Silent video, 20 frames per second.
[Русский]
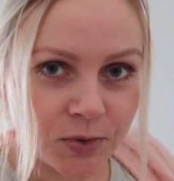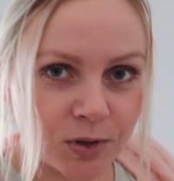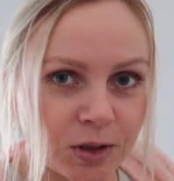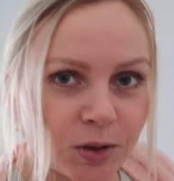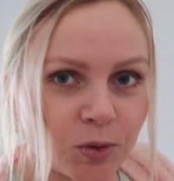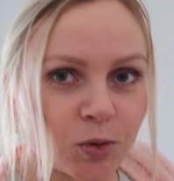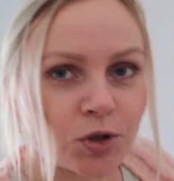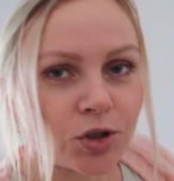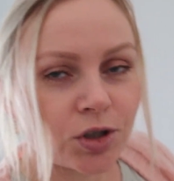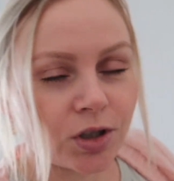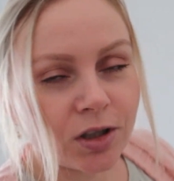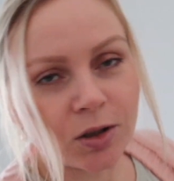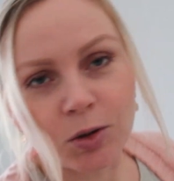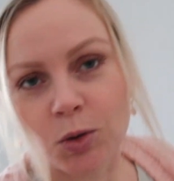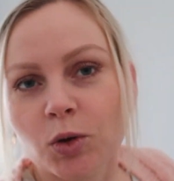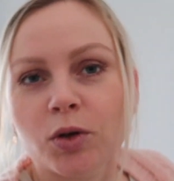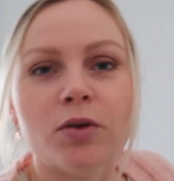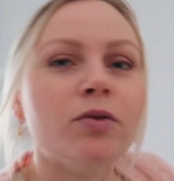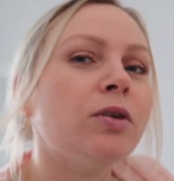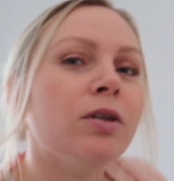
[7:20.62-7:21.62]
все уже
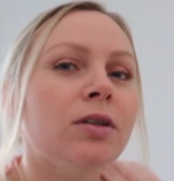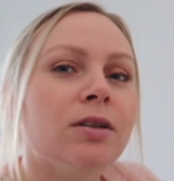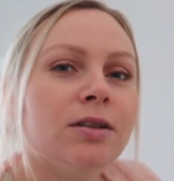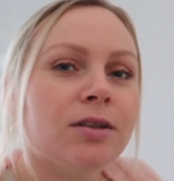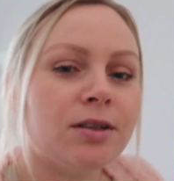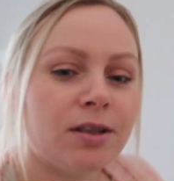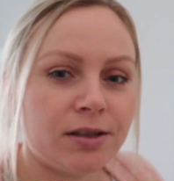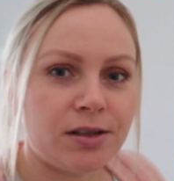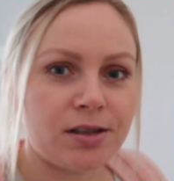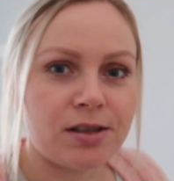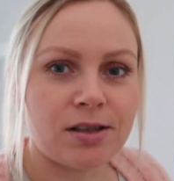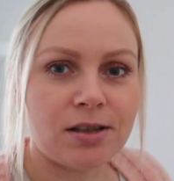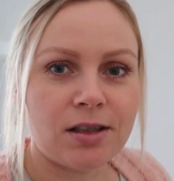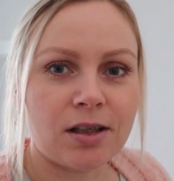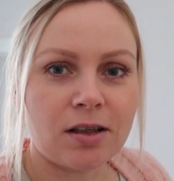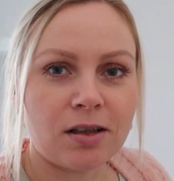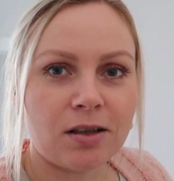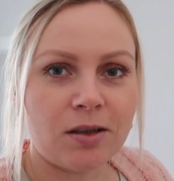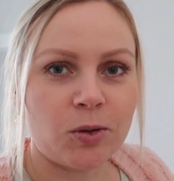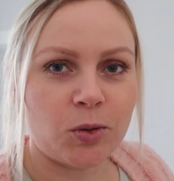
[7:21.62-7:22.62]
готовы. Дети
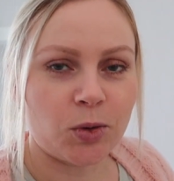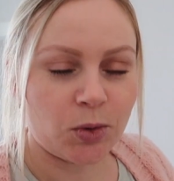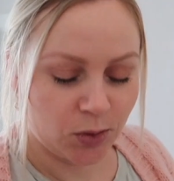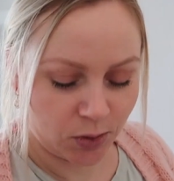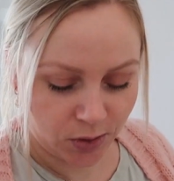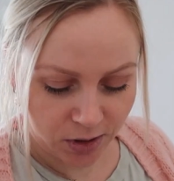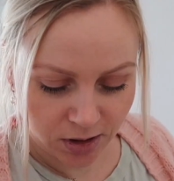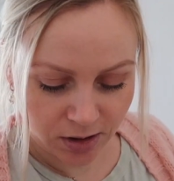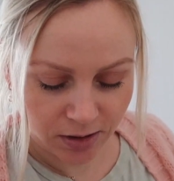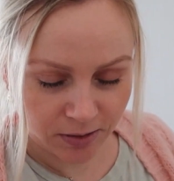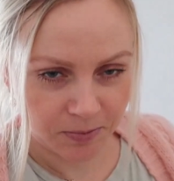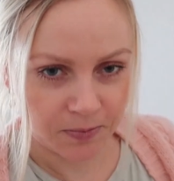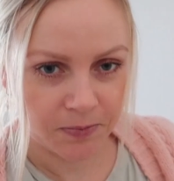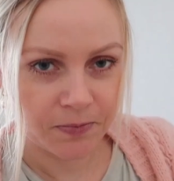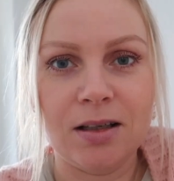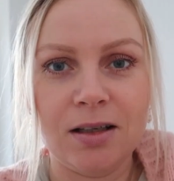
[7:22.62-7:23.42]
сделали уроки.